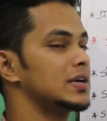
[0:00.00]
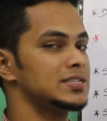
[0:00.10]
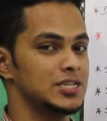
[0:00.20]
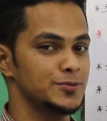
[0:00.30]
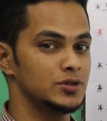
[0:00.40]
থেকে
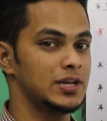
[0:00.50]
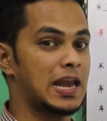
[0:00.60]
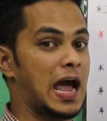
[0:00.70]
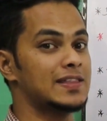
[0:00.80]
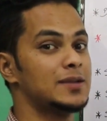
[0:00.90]
শেষ পর্যন্ত
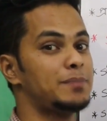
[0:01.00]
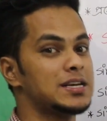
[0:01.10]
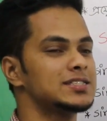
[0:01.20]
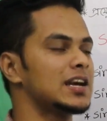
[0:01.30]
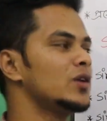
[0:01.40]
দেখলে হাতের
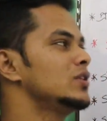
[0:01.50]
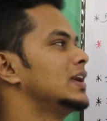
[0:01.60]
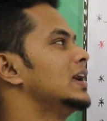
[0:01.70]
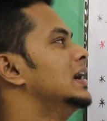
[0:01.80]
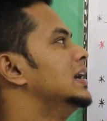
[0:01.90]
পাঁচটা আঙুল
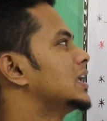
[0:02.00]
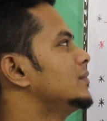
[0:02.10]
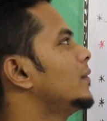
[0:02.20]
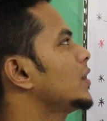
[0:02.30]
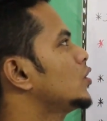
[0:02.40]
দিয়ে
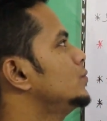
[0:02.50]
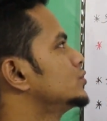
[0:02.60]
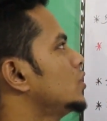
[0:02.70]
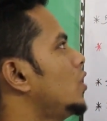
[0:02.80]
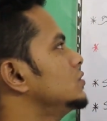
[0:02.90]
কিভাবে খুব
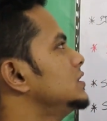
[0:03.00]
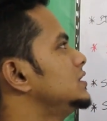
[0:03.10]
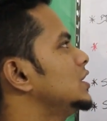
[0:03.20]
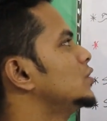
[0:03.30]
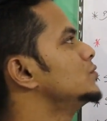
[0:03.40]
সহজে
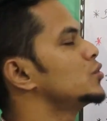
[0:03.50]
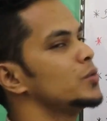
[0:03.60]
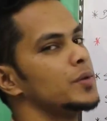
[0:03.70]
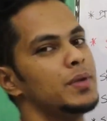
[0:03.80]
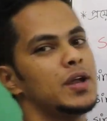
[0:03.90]
ত্রিকোণ
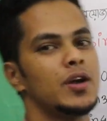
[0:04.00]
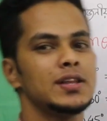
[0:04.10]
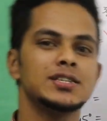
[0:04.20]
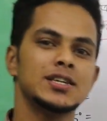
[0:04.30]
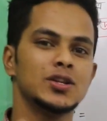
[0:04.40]
অনুবাদ বের
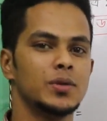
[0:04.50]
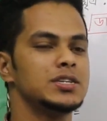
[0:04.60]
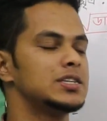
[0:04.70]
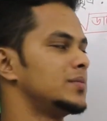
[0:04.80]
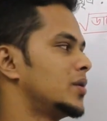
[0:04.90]
করা যায় সেটা তোমরা
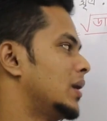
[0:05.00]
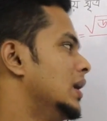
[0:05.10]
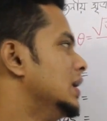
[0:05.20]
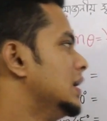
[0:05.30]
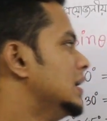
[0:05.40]
শিখতে পারবা
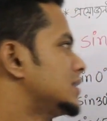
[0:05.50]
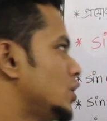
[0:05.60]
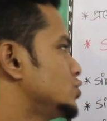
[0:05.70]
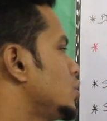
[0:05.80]
তাহলে